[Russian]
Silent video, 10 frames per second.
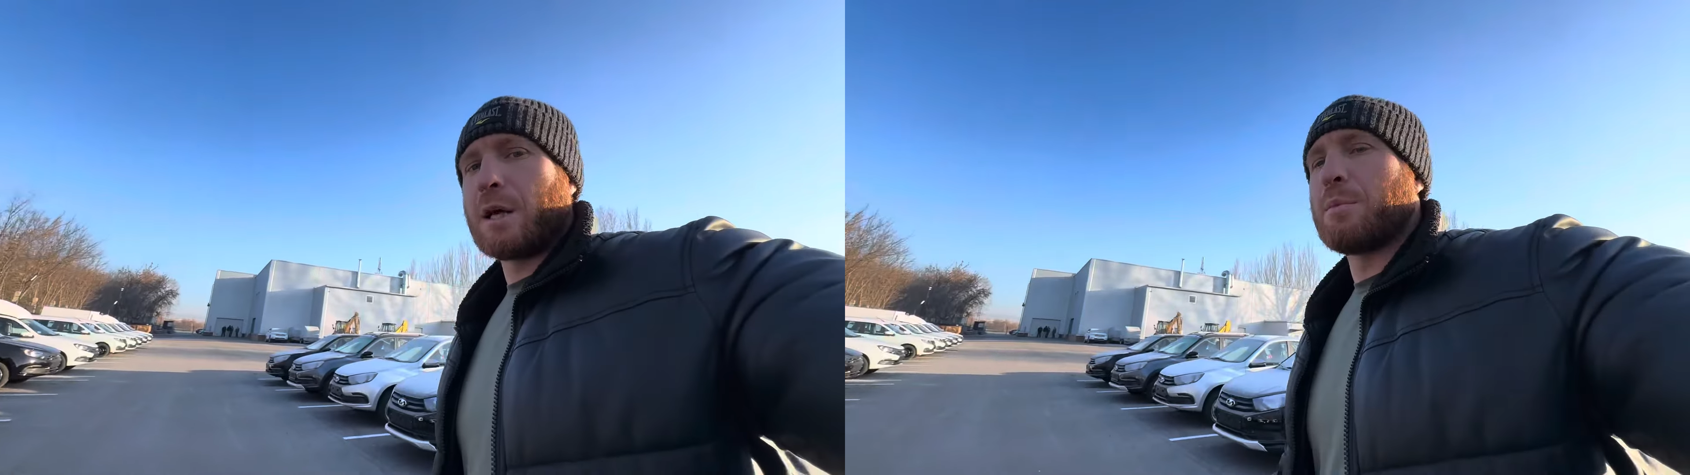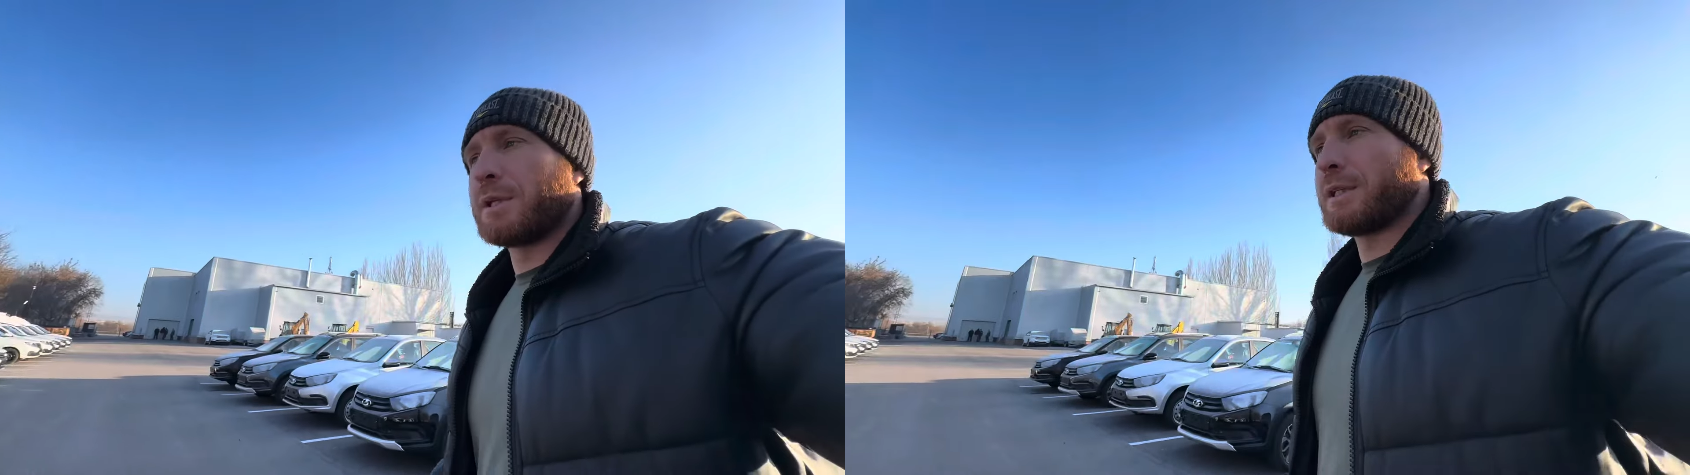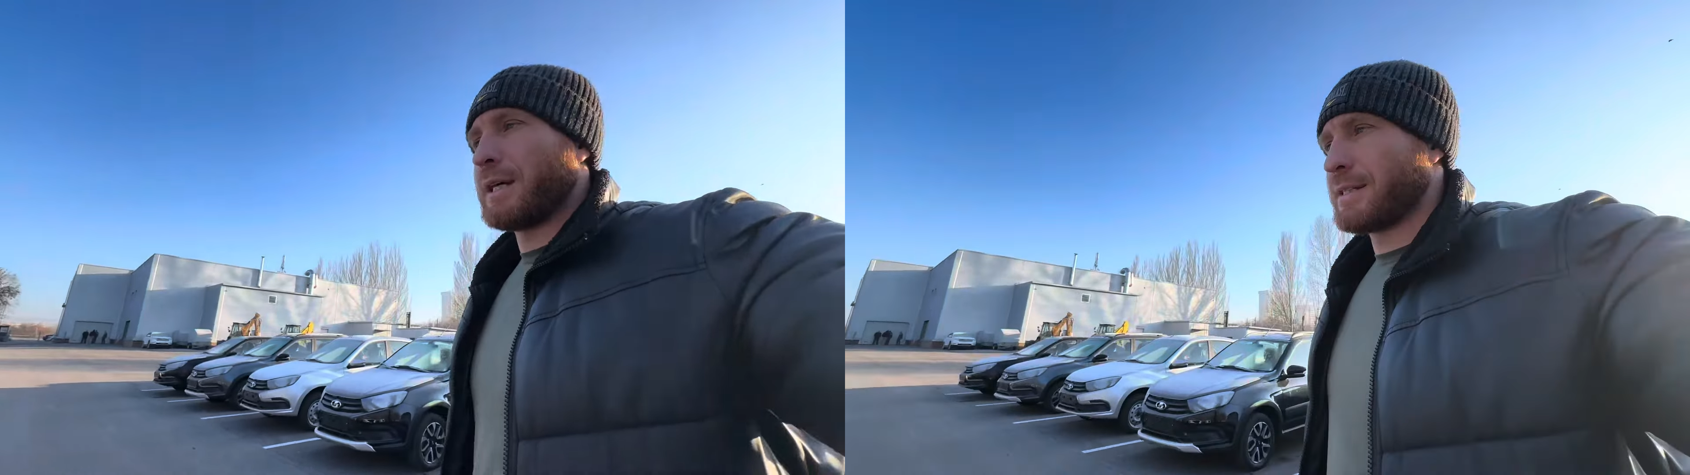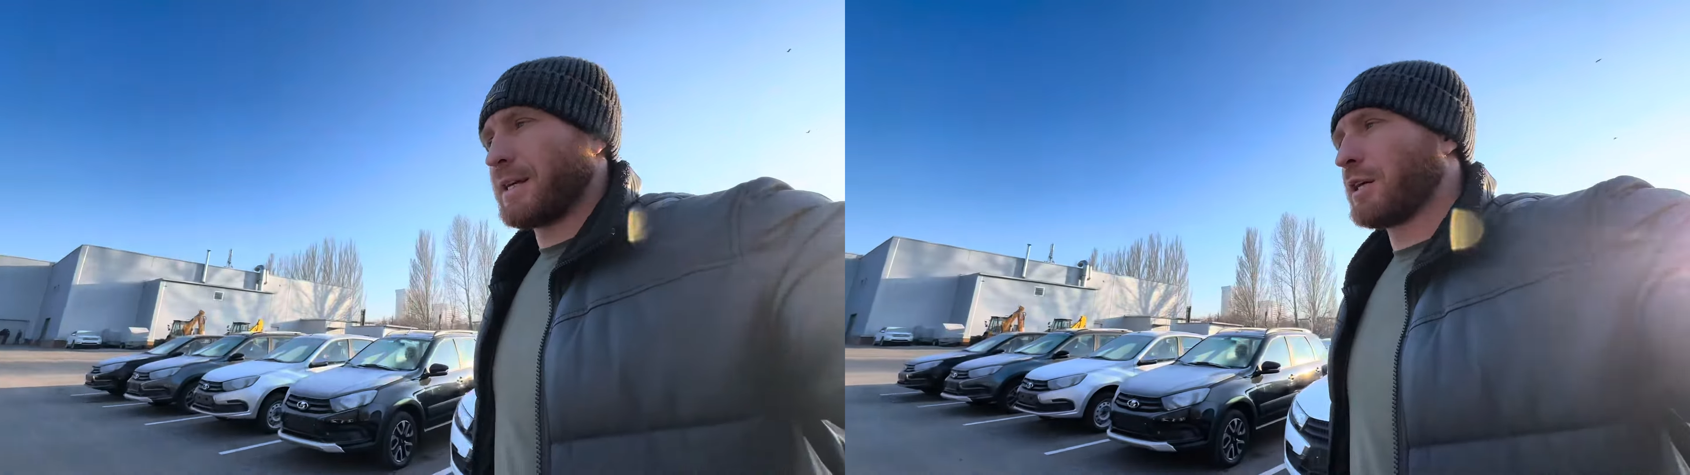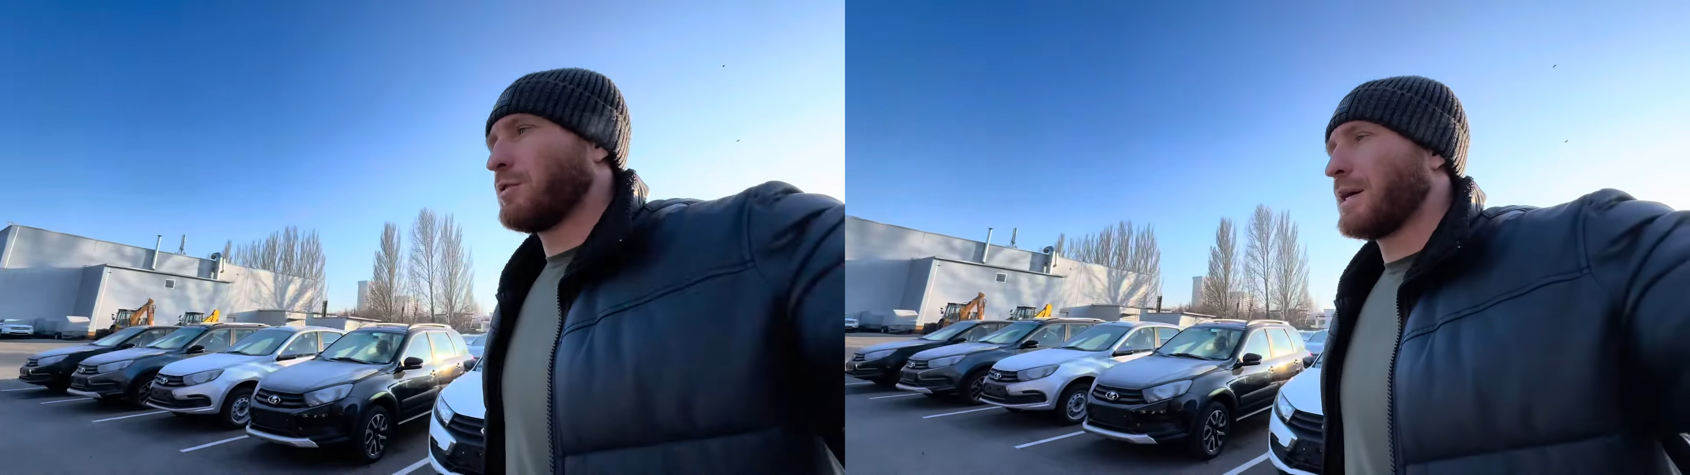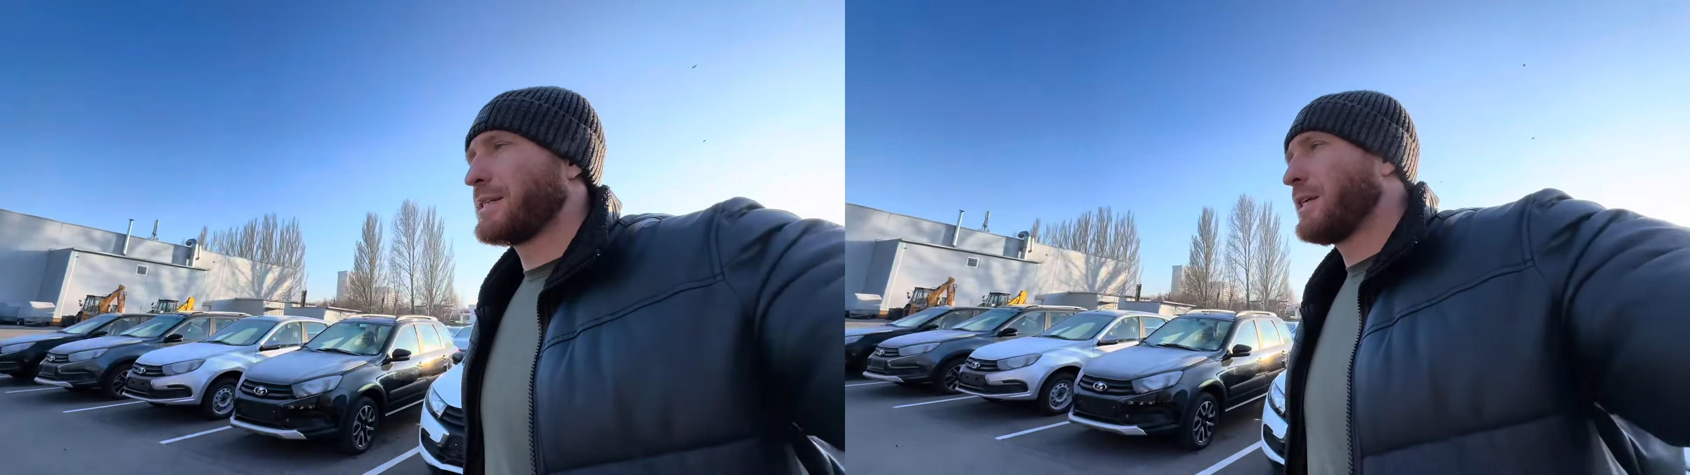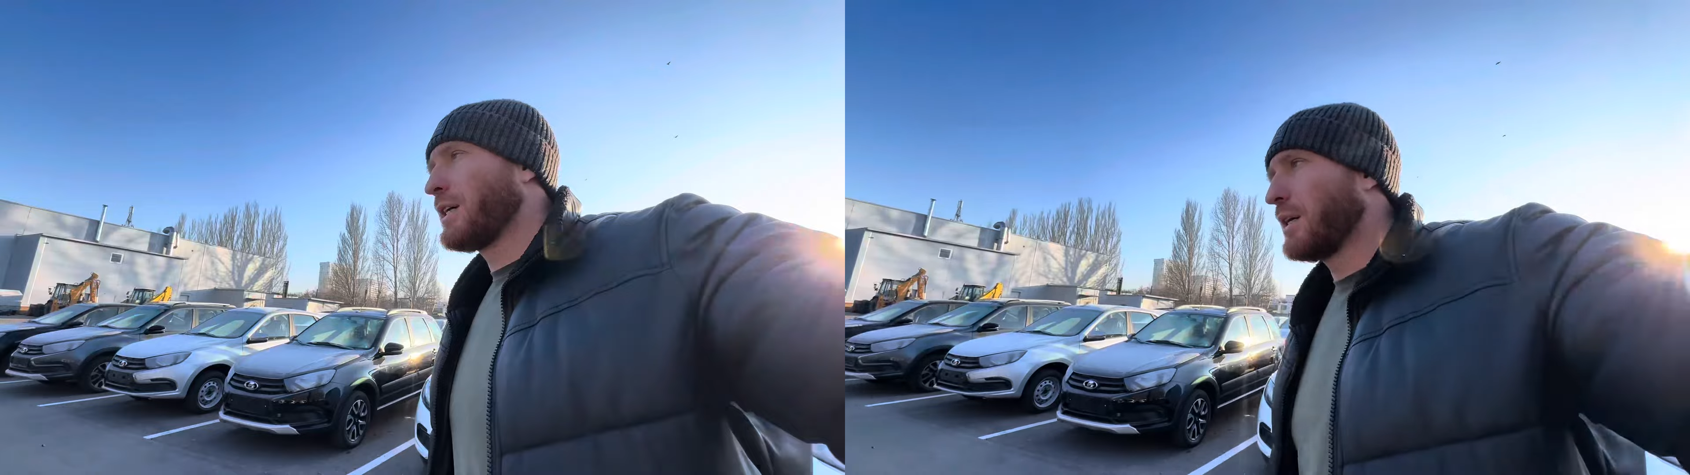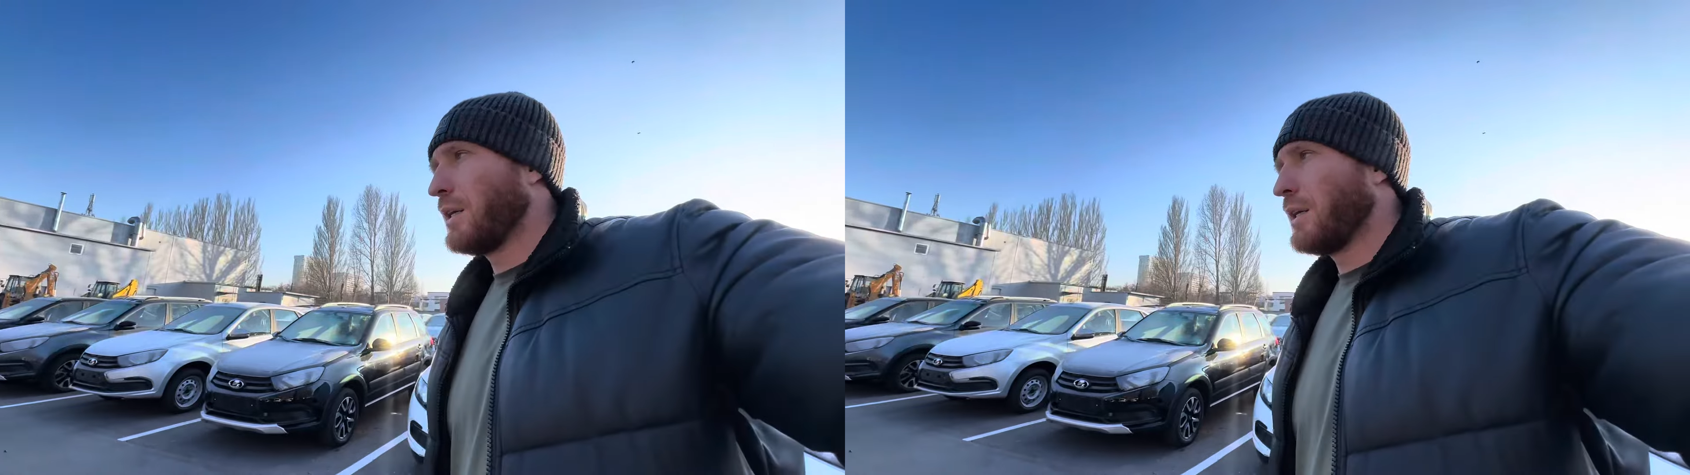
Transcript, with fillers: комплектация Classic.